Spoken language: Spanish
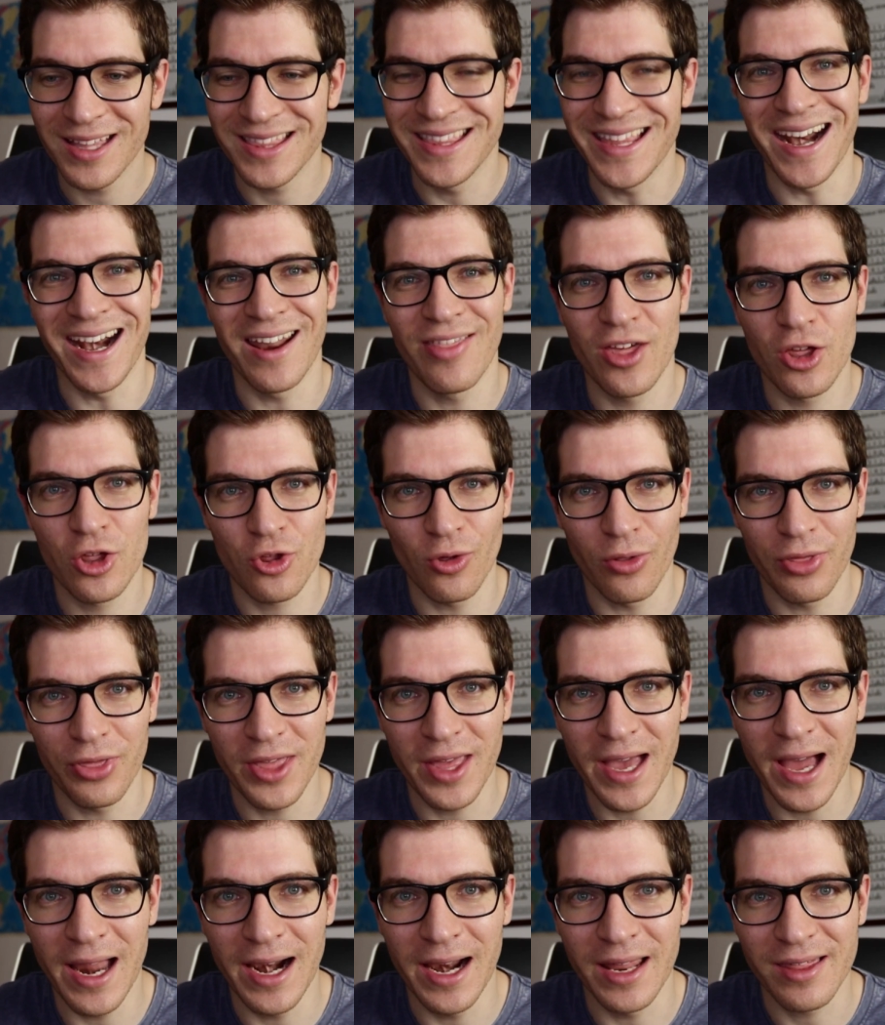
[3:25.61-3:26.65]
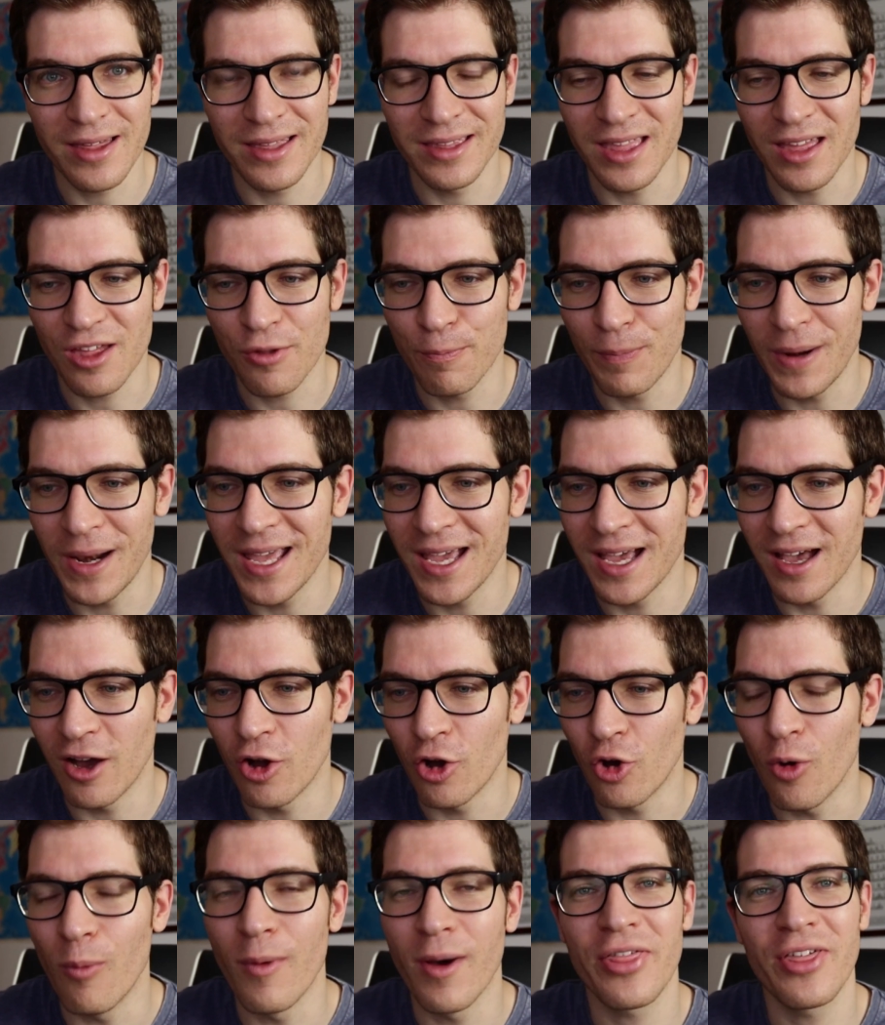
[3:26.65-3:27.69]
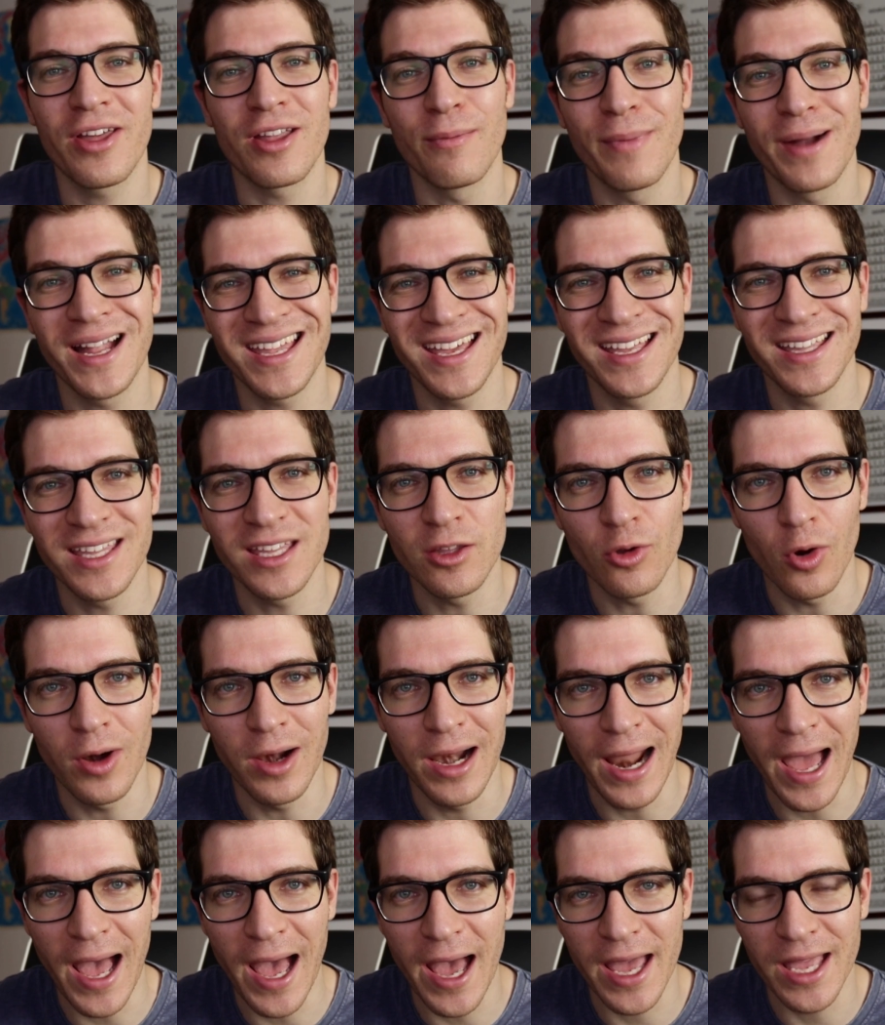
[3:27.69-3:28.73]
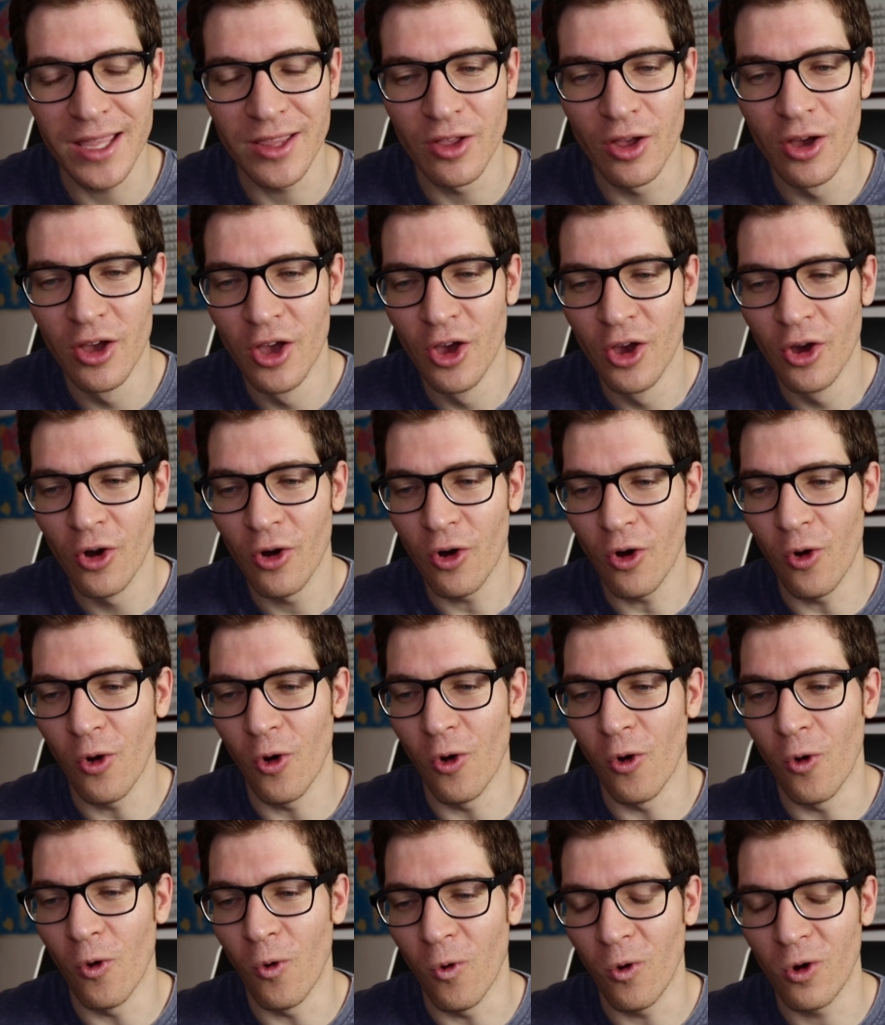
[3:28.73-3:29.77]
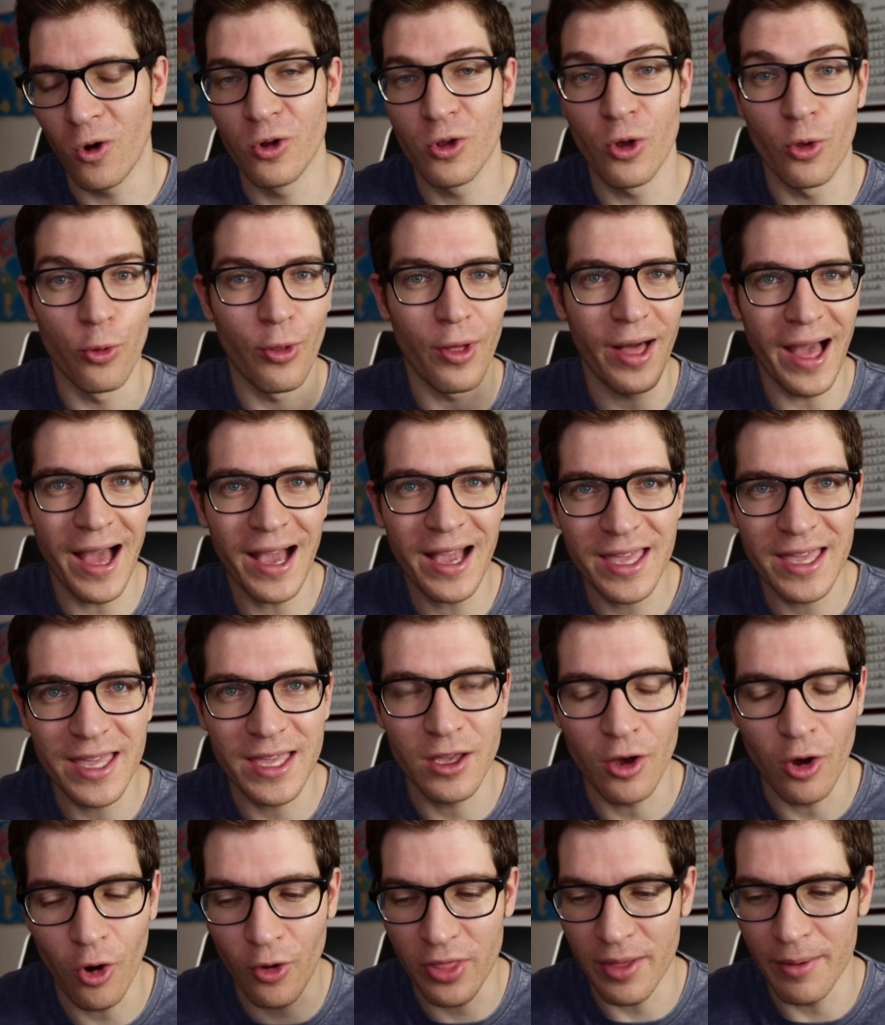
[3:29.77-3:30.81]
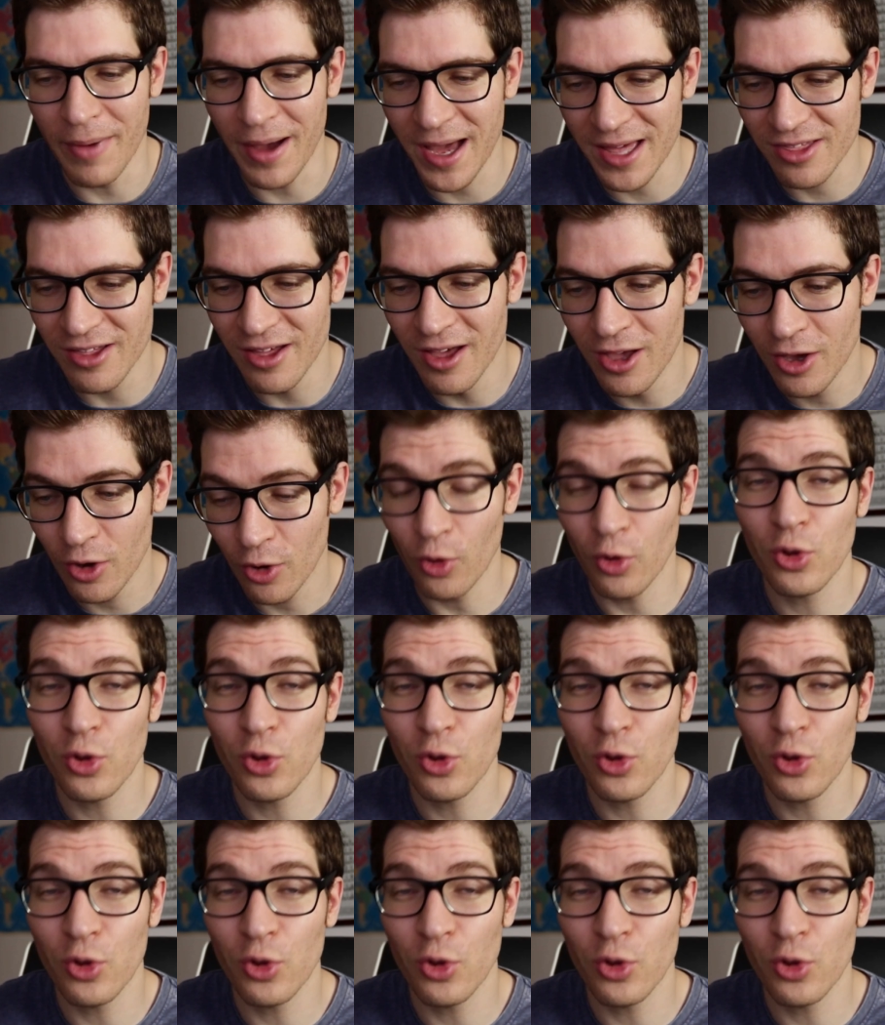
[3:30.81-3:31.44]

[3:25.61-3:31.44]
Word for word: de redes sociales que te explican cómo hacer marketing online o growth hacking o demás,